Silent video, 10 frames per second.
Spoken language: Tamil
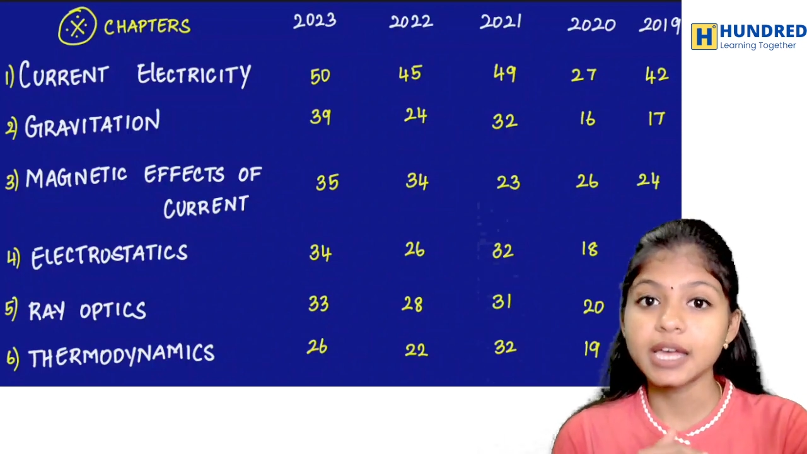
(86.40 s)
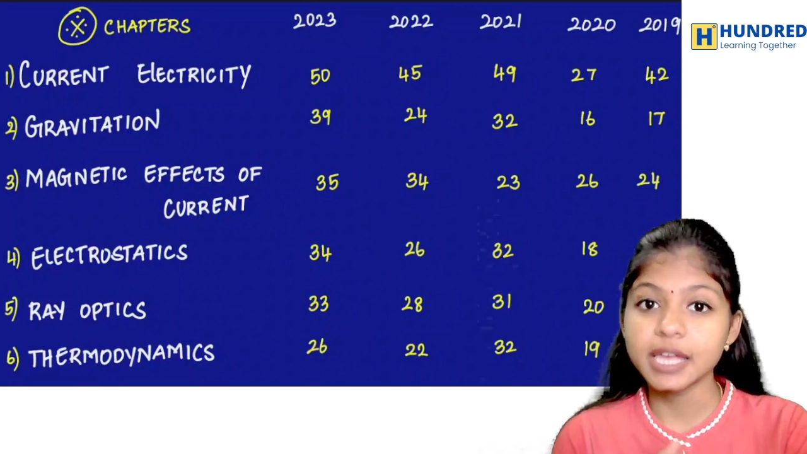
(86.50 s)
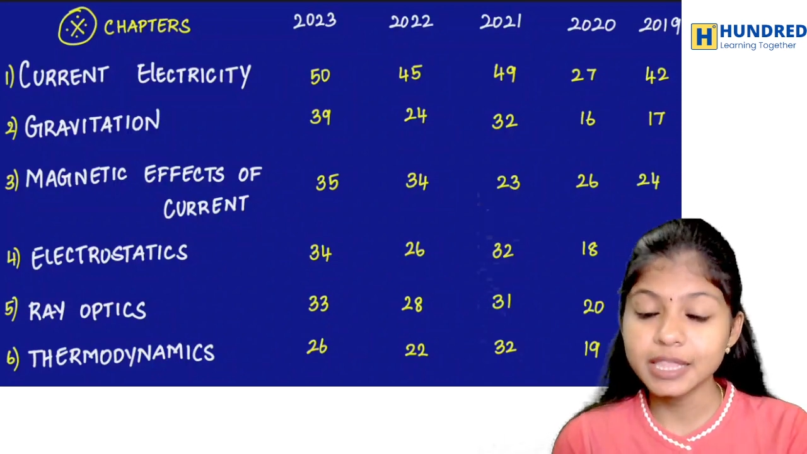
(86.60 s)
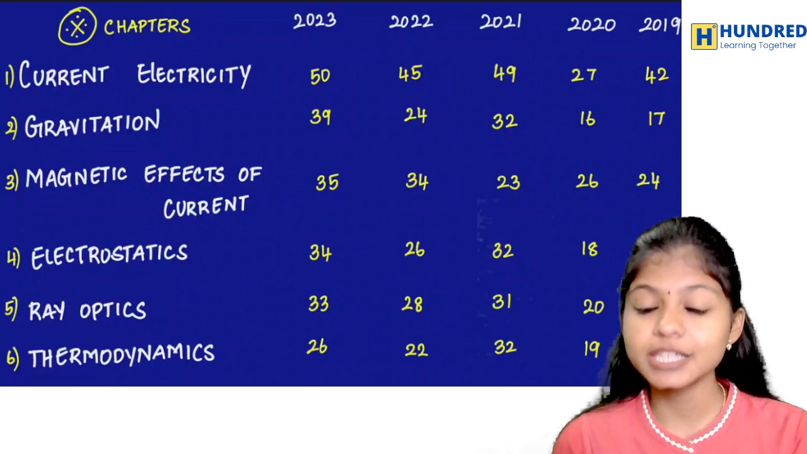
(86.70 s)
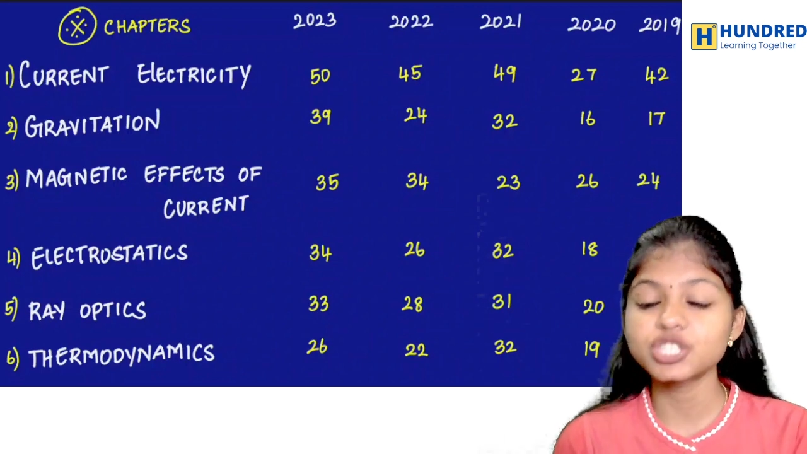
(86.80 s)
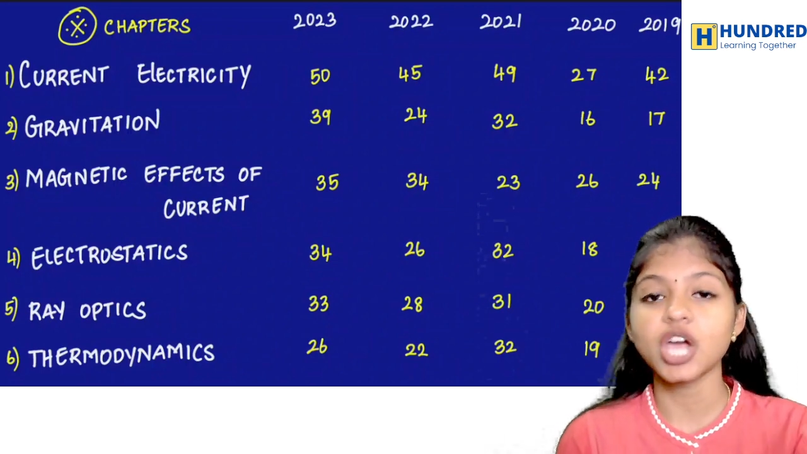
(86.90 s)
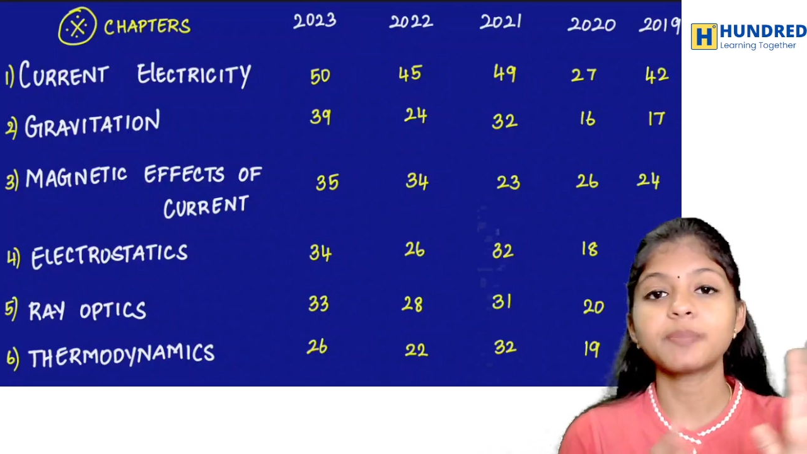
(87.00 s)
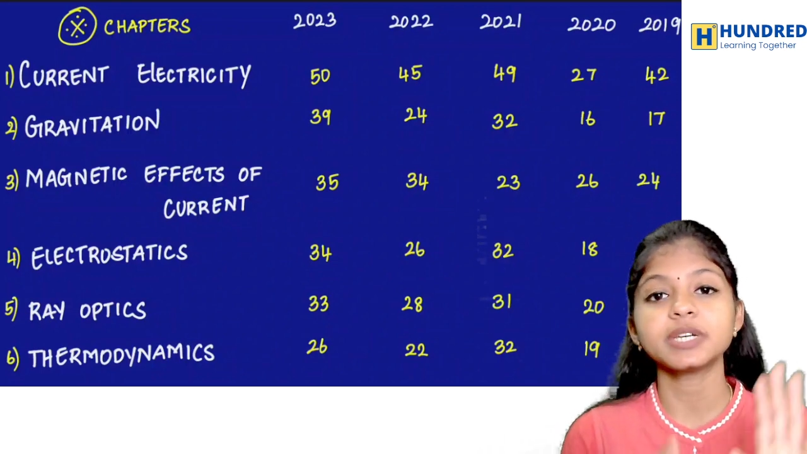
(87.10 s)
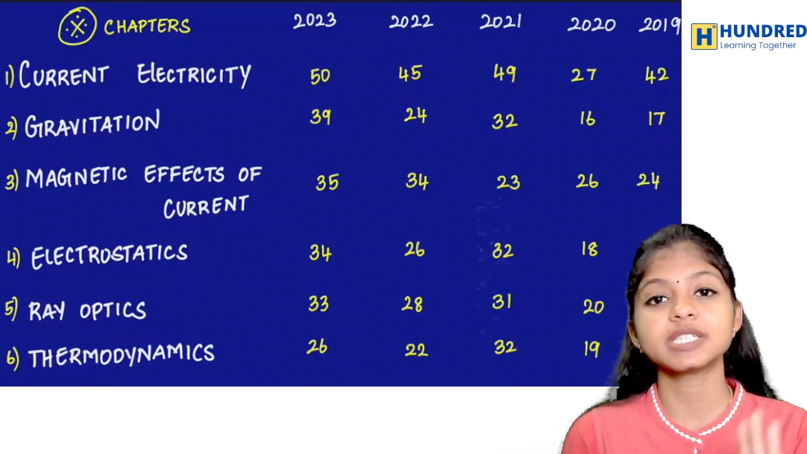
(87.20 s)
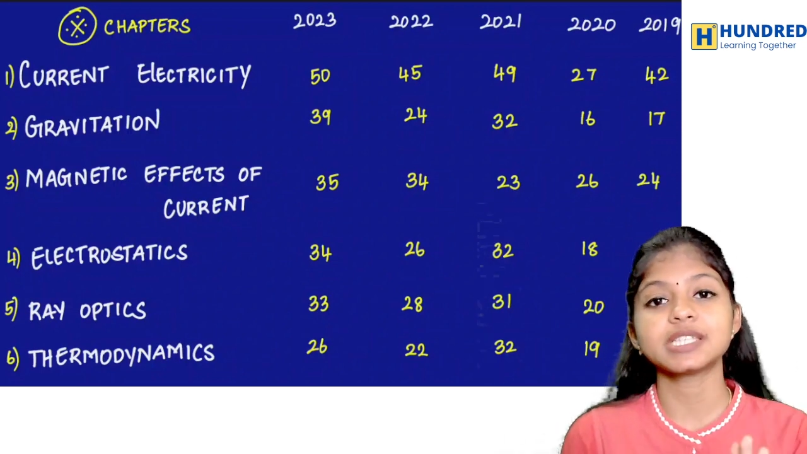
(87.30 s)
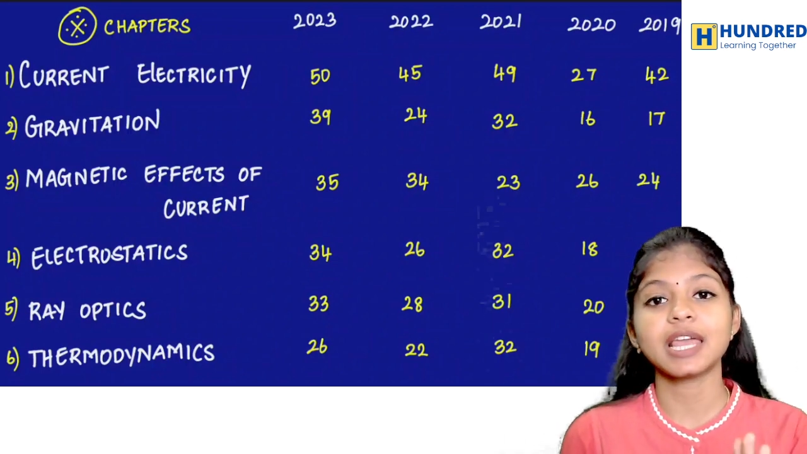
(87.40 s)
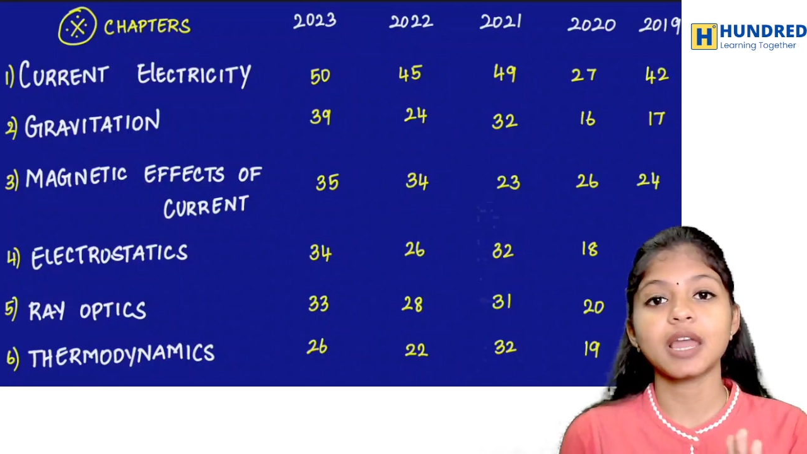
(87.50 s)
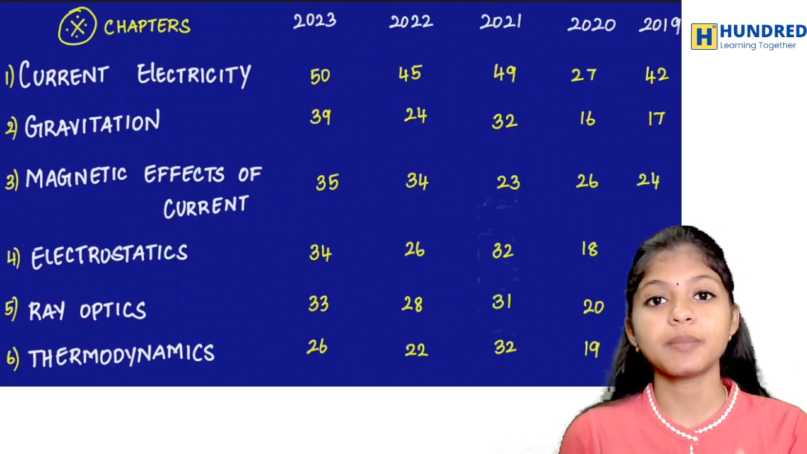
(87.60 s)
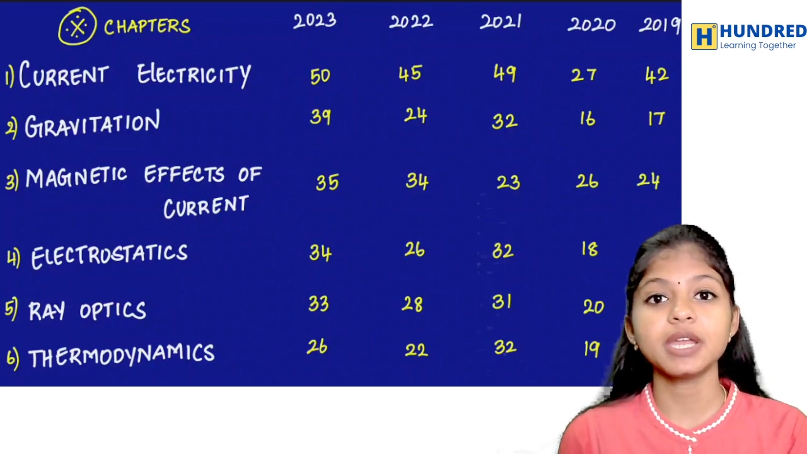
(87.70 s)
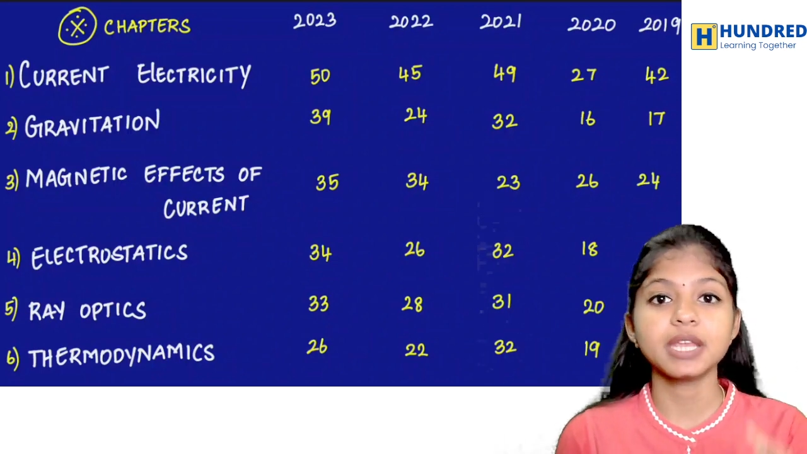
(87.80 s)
இந்த சாப்டர்ஸ் எல்லாமே